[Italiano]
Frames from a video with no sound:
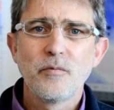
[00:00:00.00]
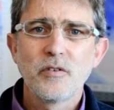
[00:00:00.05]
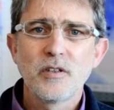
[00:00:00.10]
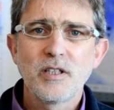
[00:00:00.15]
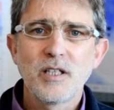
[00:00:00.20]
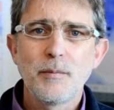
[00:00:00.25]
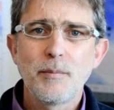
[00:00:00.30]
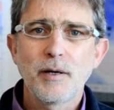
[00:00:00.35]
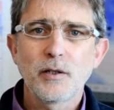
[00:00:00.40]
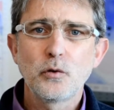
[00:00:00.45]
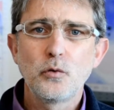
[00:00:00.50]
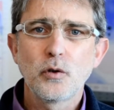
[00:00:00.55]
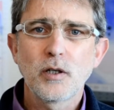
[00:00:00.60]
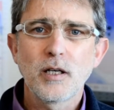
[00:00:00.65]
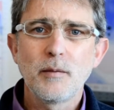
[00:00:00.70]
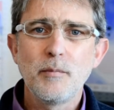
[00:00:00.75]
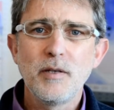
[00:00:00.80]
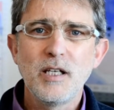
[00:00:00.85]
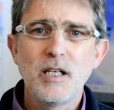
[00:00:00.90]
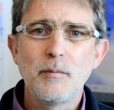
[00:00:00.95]
temperature
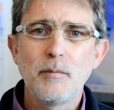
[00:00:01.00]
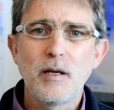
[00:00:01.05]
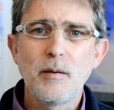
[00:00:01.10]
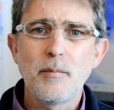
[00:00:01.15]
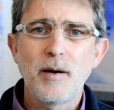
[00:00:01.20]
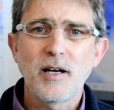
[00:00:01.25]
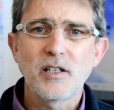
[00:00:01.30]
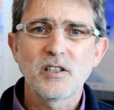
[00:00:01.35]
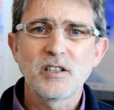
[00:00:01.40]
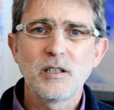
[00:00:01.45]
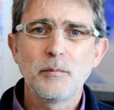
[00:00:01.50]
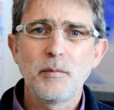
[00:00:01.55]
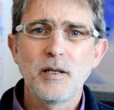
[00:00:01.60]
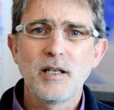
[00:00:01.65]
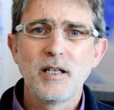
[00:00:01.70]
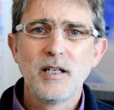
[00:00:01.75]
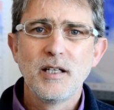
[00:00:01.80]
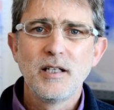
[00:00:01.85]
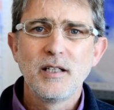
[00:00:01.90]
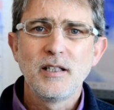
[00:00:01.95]
minime e massime
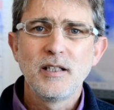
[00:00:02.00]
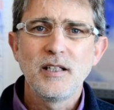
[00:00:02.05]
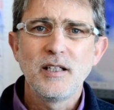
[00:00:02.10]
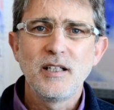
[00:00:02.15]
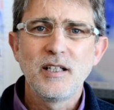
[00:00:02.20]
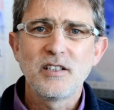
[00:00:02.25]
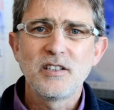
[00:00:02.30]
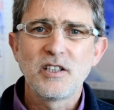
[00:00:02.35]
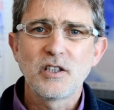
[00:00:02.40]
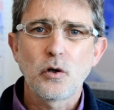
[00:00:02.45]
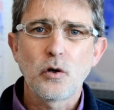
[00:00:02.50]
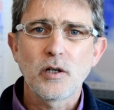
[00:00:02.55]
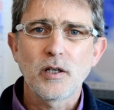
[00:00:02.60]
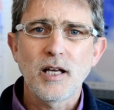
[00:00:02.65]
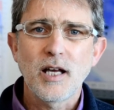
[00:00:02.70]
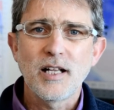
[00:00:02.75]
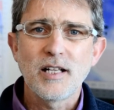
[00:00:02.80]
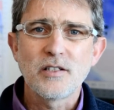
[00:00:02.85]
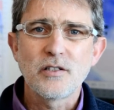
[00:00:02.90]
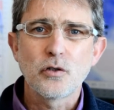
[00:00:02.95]
in leggero
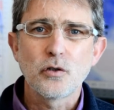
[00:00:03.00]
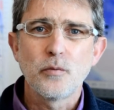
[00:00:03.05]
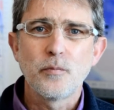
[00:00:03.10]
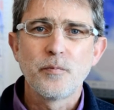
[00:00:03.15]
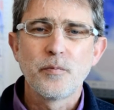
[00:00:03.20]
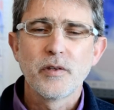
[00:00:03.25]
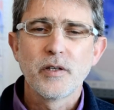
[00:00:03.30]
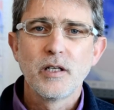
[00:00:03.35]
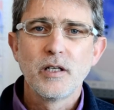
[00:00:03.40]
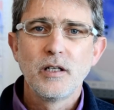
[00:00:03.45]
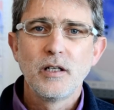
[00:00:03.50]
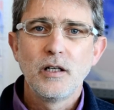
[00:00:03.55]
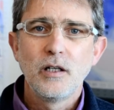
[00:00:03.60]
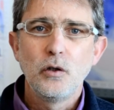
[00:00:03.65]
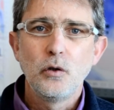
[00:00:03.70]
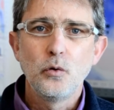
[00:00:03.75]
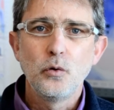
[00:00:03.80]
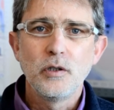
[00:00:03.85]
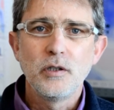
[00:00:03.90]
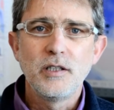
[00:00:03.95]
rialzo.
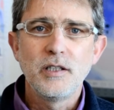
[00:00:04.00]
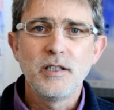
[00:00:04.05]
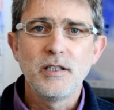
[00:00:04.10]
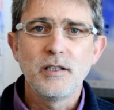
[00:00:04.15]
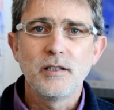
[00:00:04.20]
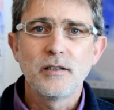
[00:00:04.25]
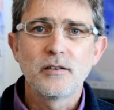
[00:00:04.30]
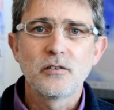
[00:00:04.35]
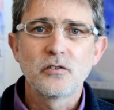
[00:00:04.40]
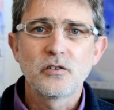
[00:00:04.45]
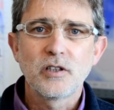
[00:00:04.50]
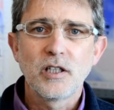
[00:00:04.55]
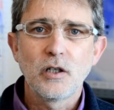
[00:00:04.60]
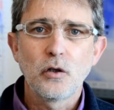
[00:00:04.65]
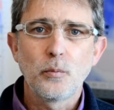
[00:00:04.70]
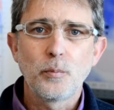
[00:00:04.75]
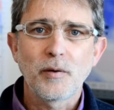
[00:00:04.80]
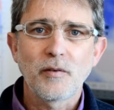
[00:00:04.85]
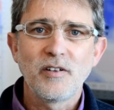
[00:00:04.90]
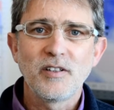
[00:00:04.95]
Lunedì cielo
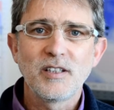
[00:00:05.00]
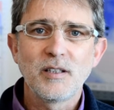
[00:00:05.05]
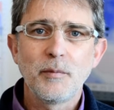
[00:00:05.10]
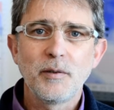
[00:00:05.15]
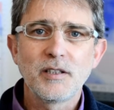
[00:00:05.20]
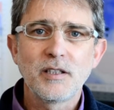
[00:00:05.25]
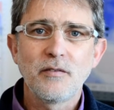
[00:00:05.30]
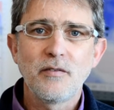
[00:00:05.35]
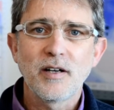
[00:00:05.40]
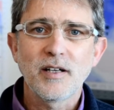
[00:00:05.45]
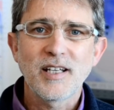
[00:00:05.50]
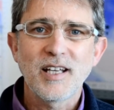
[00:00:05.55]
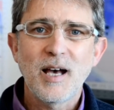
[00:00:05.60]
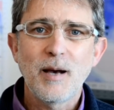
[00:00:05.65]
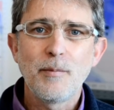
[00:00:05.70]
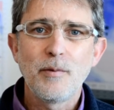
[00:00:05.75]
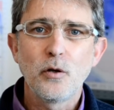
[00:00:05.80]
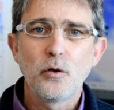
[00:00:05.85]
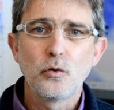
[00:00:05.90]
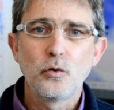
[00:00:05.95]
prevalentemente
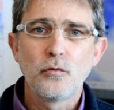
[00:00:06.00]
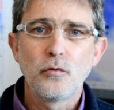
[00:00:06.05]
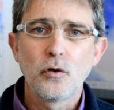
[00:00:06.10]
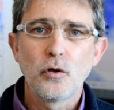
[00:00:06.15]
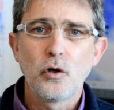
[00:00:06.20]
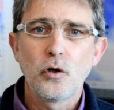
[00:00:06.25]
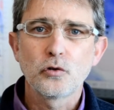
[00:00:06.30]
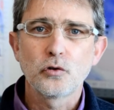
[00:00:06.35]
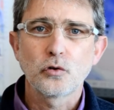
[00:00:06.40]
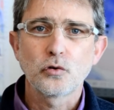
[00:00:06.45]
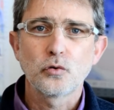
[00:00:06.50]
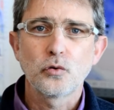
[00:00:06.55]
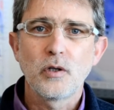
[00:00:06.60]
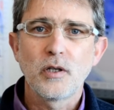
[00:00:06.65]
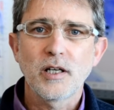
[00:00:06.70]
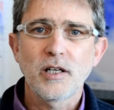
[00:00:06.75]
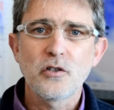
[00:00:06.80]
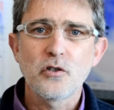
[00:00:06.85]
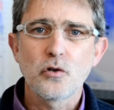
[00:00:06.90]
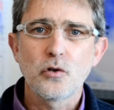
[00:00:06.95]
variabile o nuvoloso sulla
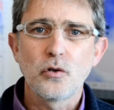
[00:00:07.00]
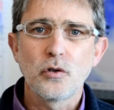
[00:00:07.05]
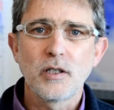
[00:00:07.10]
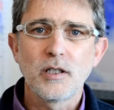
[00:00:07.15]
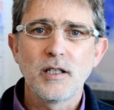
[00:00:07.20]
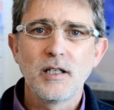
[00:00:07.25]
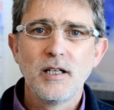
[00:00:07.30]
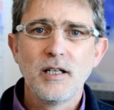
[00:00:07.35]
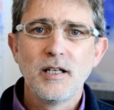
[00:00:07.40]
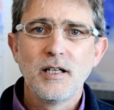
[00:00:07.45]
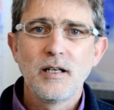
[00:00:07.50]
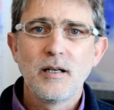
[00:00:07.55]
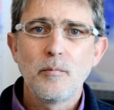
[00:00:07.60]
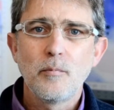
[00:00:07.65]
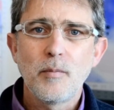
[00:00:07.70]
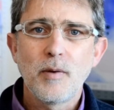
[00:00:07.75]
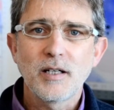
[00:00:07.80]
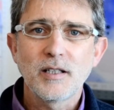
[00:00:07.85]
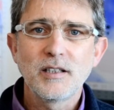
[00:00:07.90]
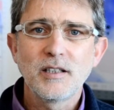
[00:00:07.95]
regione,
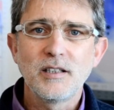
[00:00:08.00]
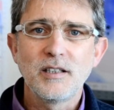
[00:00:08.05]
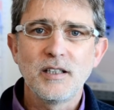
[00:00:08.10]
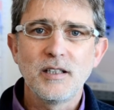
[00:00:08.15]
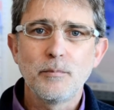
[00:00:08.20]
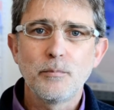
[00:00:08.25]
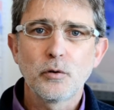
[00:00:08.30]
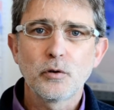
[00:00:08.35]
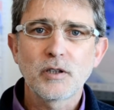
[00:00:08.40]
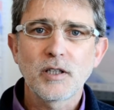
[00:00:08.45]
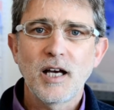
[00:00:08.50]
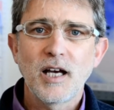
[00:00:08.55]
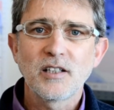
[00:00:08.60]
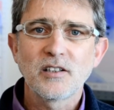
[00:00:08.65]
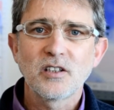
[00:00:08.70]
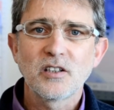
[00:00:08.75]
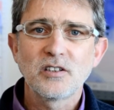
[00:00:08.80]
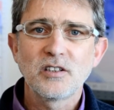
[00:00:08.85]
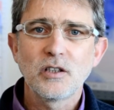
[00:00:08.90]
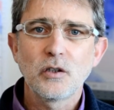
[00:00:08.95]
martedì potrà
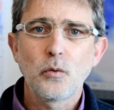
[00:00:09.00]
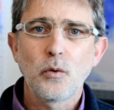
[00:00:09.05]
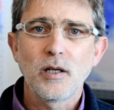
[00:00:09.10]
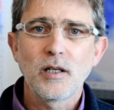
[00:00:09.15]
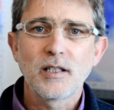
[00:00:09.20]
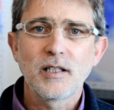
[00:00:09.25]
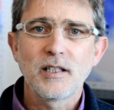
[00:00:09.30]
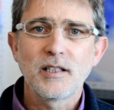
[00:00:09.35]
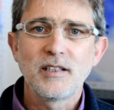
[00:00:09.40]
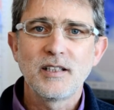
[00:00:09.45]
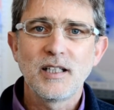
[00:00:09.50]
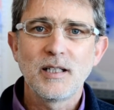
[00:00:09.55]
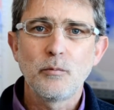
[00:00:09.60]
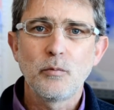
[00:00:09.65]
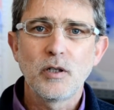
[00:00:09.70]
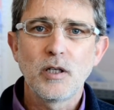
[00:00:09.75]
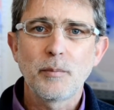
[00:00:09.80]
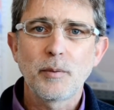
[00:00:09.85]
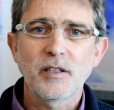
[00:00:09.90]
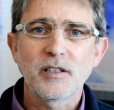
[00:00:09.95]
esserci qualche
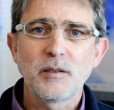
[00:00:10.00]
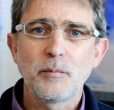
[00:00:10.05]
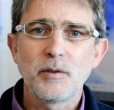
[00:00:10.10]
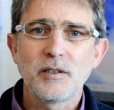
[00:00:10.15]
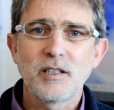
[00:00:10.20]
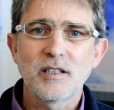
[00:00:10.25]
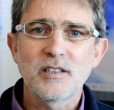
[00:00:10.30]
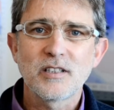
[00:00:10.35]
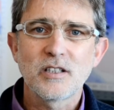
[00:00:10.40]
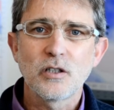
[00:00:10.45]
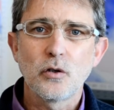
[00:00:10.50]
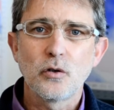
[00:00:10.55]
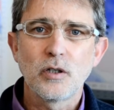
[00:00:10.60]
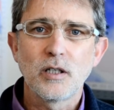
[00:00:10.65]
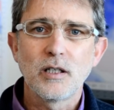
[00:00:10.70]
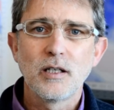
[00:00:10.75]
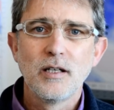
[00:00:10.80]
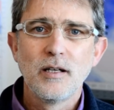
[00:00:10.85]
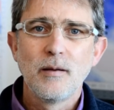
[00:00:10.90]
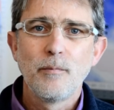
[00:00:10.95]
debole
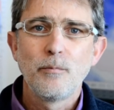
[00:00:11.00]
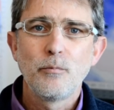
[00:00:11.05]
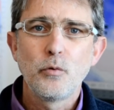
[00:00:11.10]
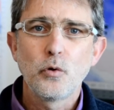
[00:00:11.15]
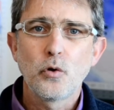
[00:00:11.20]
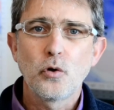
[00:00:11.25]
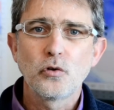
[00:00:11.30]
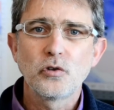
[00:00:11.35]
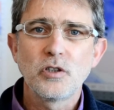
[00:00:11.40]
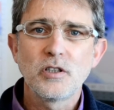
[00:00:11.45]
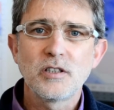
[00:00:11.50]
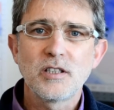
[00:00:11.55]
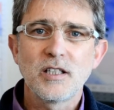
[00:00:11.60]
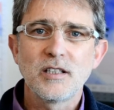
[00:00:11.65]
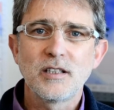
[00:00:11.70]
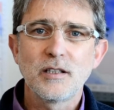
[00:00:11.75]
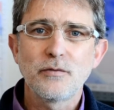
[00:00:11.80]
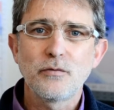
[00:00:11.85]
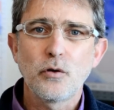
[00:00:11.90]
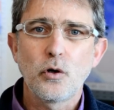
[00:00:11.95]
precipitazione, più
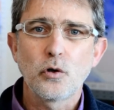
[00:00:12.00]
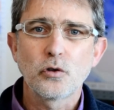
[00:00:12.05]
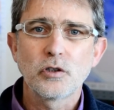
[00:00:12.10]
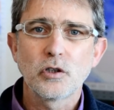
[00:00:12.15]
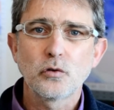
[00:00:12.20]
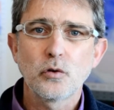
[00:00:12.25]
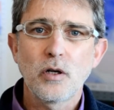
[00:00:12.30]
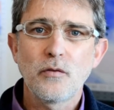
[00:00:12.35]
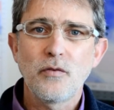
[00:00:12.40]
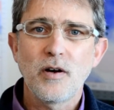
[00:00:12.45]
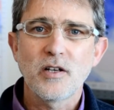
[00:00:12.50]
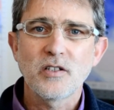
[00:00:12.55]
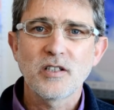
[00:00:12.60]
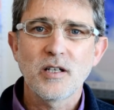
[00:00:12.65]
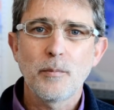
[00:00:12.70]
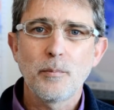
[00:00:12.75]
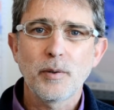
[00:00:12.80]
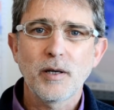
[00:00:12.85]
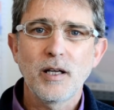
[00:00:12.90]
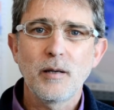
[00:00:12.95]
consistente forse sulla fascia
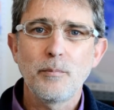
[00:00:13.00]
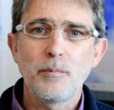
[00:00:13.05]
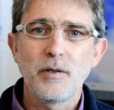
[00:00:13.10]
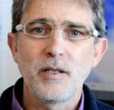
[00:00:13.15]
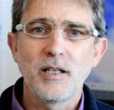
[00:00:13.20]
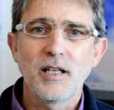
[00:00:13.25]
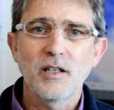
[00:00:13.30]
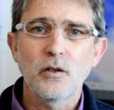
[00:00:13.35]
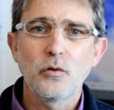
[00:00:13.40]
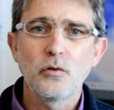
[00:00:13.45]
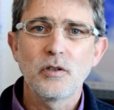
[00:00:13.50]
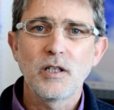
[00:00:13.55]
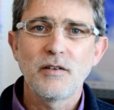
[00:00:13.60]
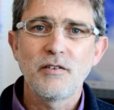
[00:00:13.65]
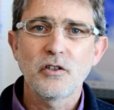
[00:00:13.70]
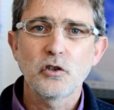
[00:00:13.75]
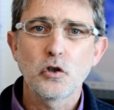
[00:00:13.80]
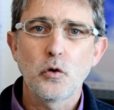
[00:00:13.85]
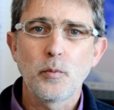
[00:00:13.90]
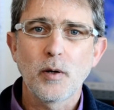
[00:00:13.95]
prealpina con neve
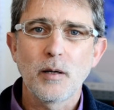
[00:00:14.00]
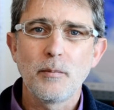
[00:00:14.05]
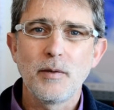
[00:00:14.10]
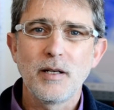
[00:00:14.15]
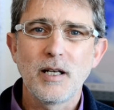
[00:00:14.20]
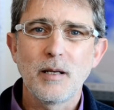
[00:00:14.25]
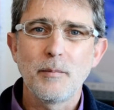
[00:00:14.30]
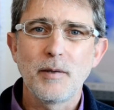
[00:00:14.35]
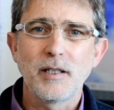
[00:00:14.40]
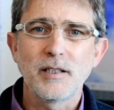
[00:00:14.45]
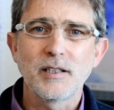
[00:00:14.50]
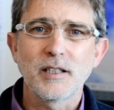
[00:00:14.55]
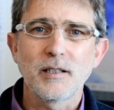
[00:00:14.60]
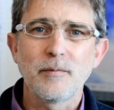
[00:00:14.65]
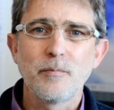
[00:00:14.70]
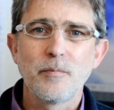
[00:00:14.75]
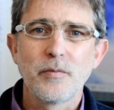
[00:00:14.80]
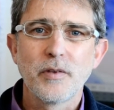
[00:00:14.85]
sopra i 1000 metri